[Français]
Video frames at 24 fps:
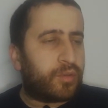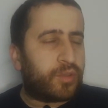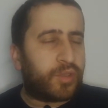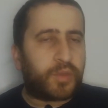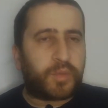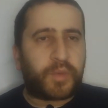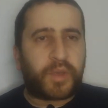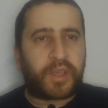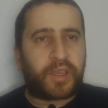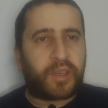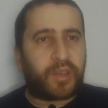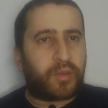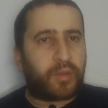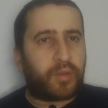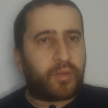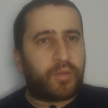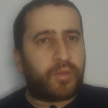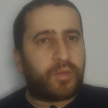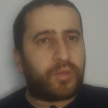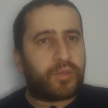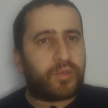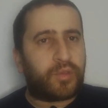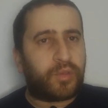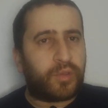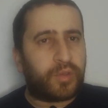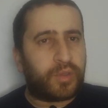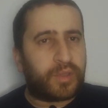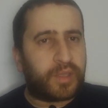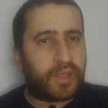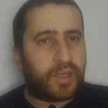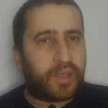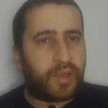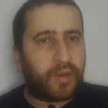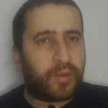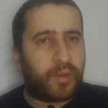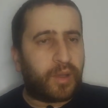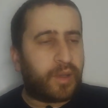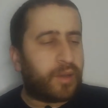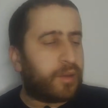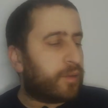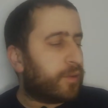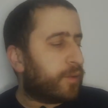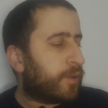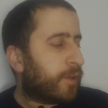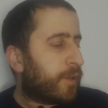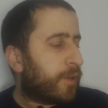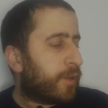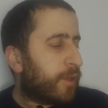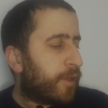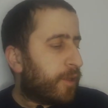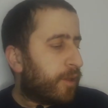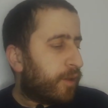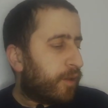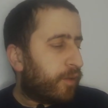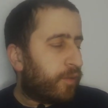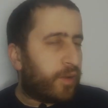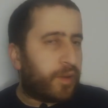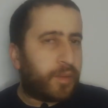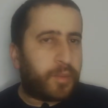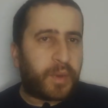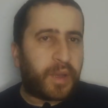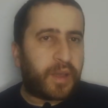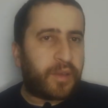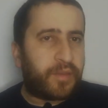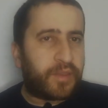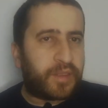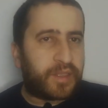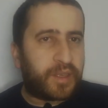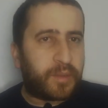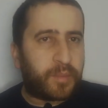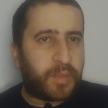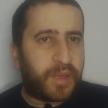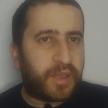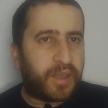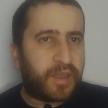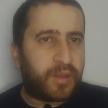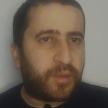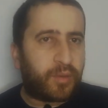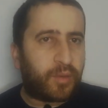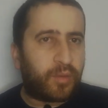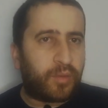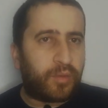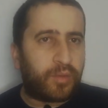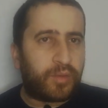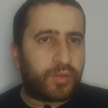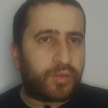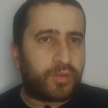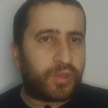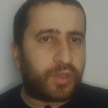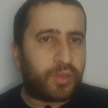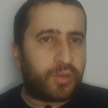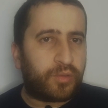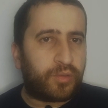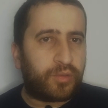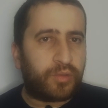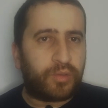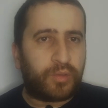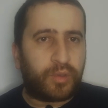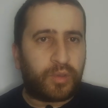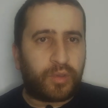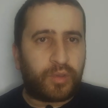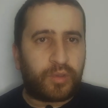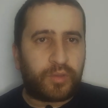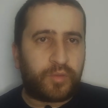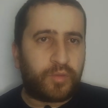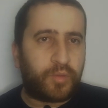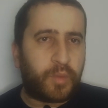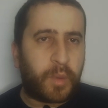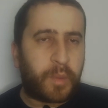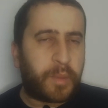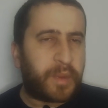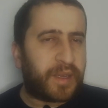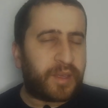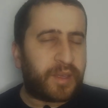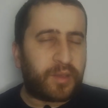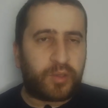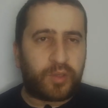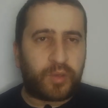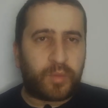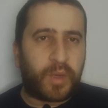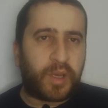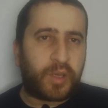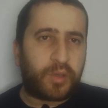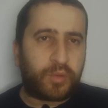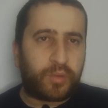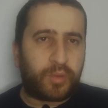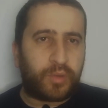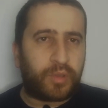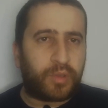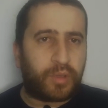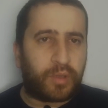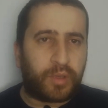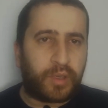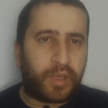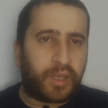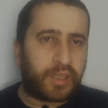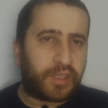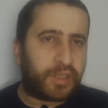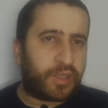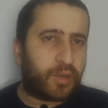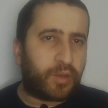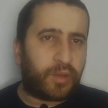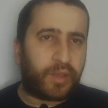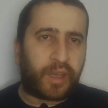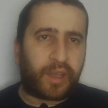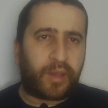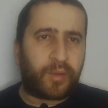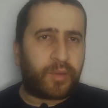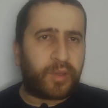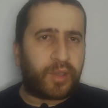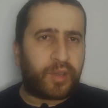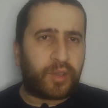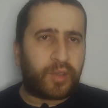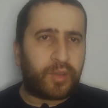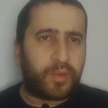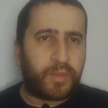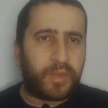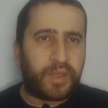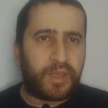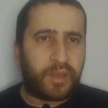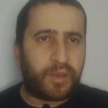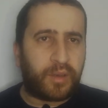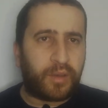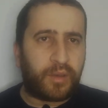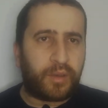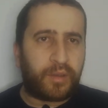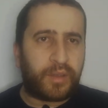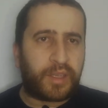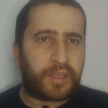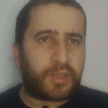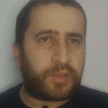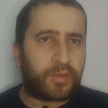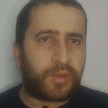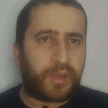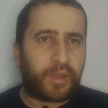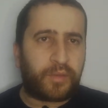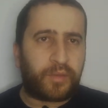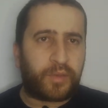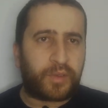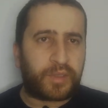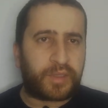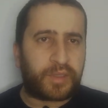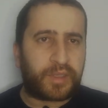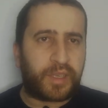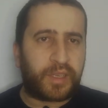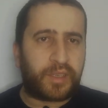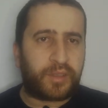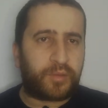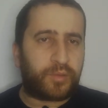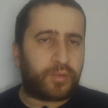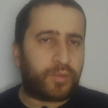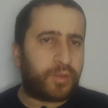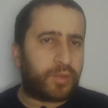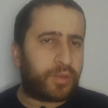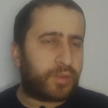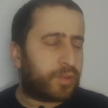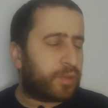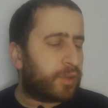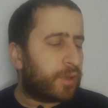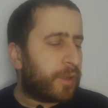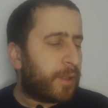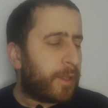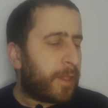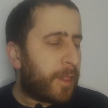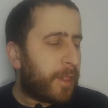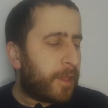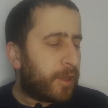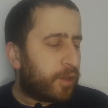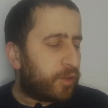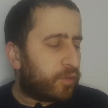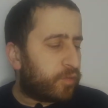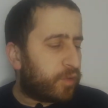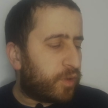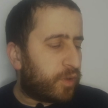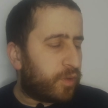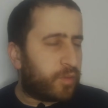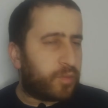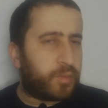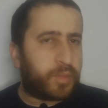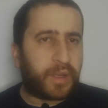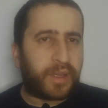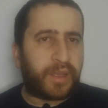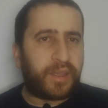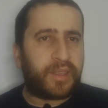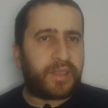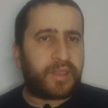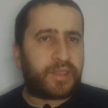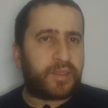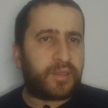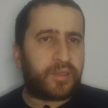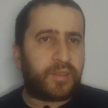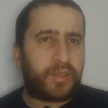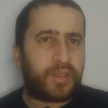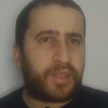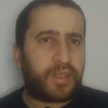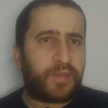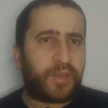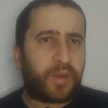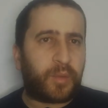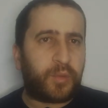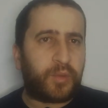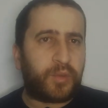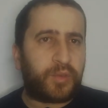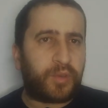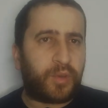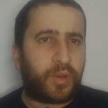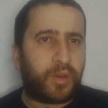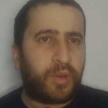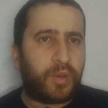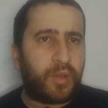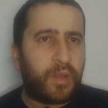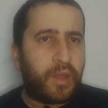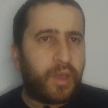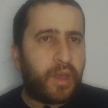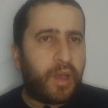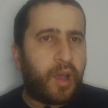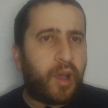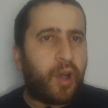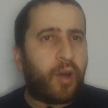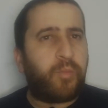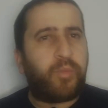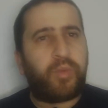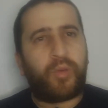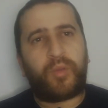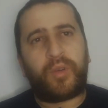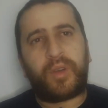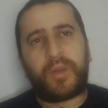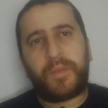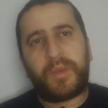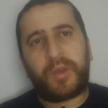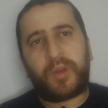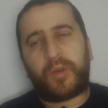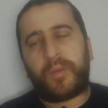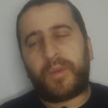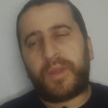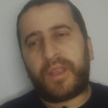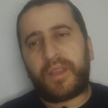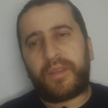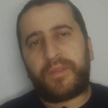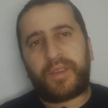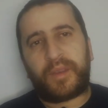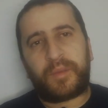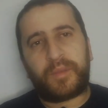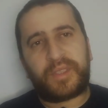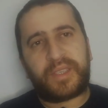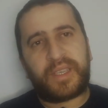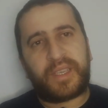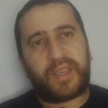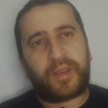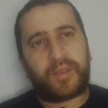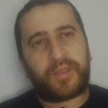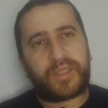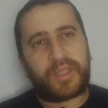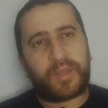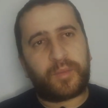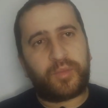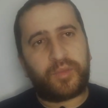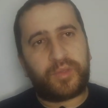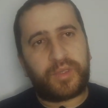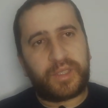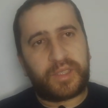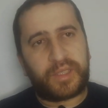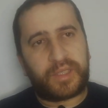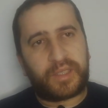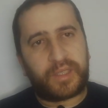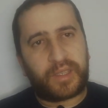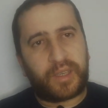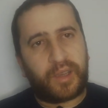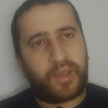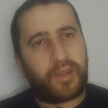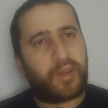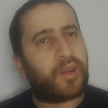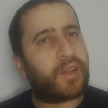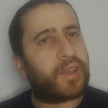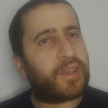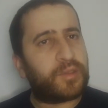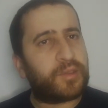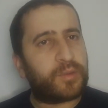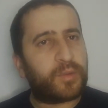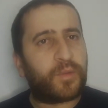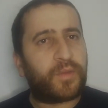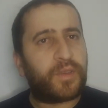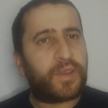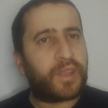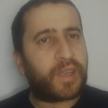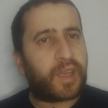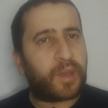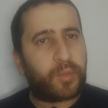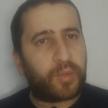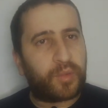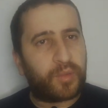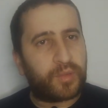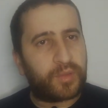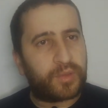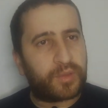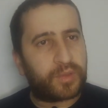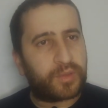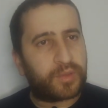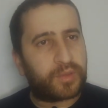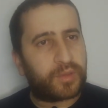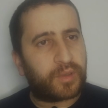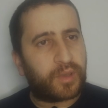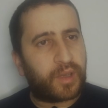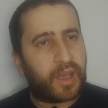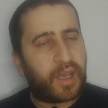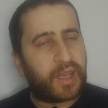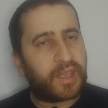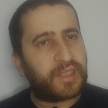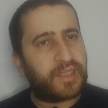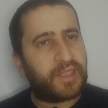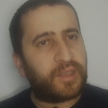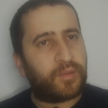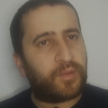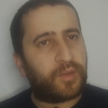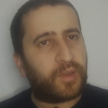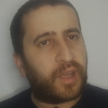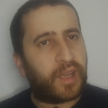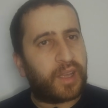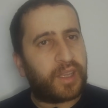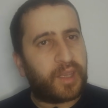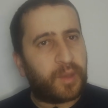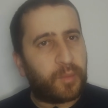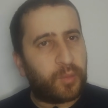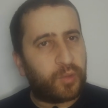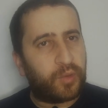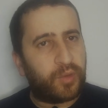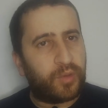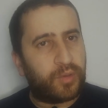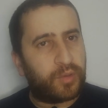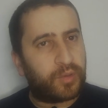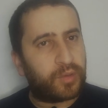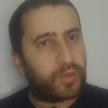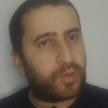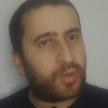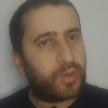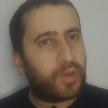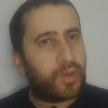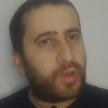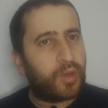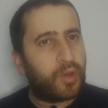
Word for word: j'espère qu'ils retrouveront autre chose et voilà. Enfin, bref, c'est pas trop le sujet du jour. Je ne veux pas parler de chômage ou autre car j'y connais rien en économie nationale française ou autre. Je voulais vous parler de ces fermetures. Alors pourquoi Micromania ferme ses 47 boutiques Alors ils ont fait une réponse à ce niveau-là à Gamecult.